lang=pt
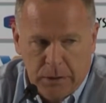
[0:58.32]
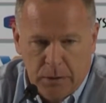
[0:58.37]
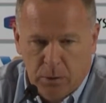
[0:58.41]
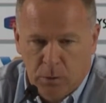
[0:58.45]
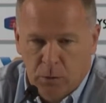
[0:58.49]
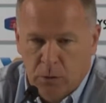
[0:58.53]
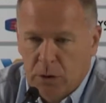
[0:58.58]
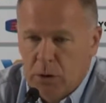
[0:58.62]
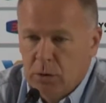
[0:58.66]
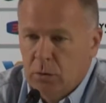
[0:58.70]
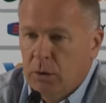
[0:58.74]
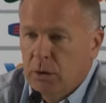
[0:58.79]

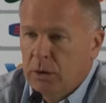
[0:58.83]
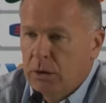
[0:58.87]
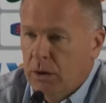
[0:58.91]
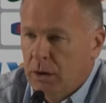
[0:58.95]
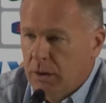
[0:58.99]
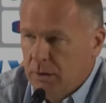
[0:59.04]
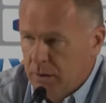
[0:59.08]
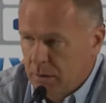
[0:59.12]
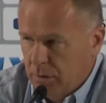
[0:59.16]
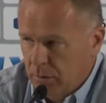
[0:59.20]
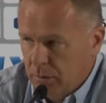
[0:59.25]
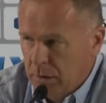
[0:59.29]
com a sua
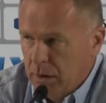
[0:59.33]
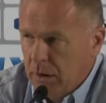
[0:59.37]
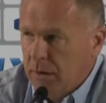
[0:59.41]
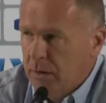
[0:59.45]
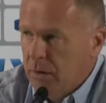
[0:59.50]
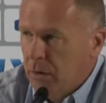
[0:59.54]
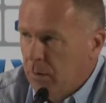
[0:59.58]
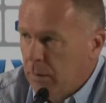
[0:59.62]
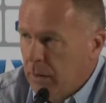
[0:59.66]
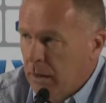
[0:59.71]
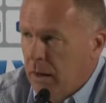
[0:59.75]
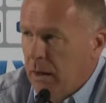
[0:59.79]
direção tem
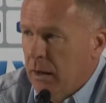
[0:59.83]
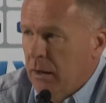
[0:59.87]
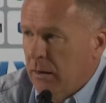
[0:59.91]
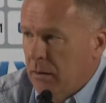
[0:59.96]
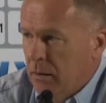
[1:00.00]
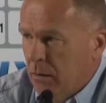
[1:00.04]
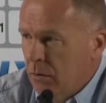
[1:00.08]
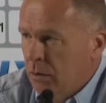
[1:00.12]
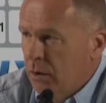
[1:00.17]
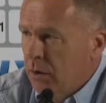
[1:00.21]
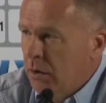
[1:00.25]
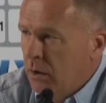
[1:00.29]
que ser uma
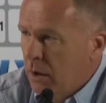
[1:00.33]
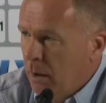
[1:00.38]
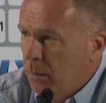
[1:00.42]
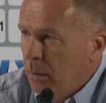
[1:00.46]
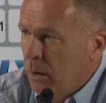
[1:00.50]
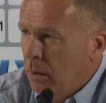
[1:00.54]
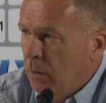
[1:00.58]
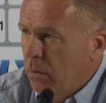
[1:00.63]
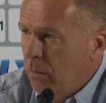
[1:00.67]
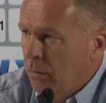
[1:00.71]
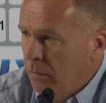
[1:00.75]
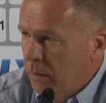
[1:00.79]
relação de
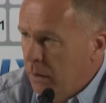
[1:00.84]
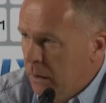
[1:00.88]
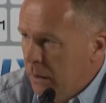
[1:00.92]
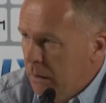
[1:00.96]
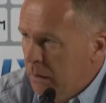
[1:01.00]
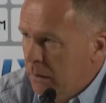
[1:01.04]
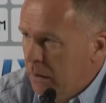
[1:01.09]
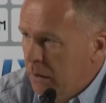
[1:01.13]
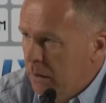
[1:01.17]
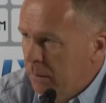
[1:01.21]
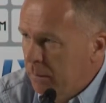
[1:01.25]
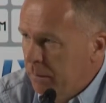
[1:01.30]
extrema
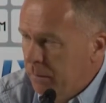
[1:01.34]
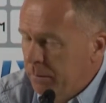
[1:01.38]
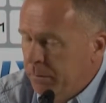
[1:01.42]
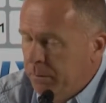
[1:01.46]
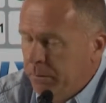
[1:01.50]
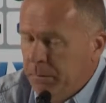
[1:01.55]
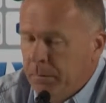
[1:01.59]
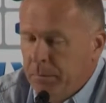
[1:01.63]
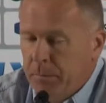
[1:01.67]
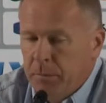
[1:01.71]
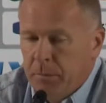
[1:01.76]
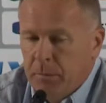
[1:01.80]
confiança
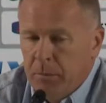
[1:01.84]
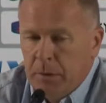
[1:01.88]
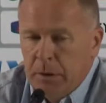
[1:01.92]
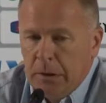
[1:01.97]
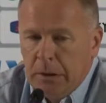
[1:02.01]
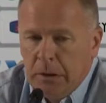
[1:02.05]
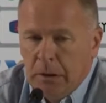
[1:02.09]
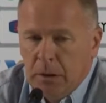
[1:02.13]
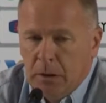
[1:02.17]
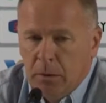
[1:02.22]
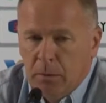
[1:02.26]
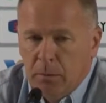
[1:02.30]

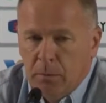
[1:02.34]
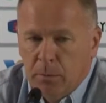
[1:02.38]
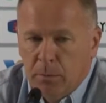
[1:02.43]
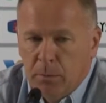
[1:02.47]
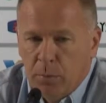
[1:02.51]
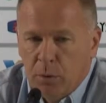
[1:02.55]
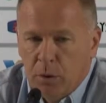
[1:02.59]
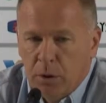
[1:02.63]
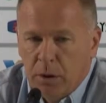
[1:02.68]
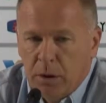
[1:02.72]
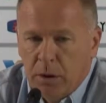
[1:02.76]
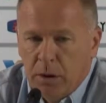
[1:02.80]

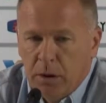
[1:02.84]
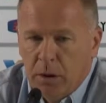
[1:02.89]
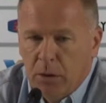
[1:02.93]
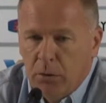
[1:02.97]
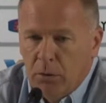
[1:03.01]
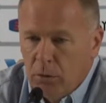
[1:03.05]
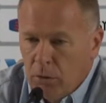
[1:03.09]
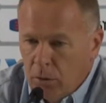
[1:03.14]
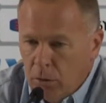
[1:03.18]
porque ao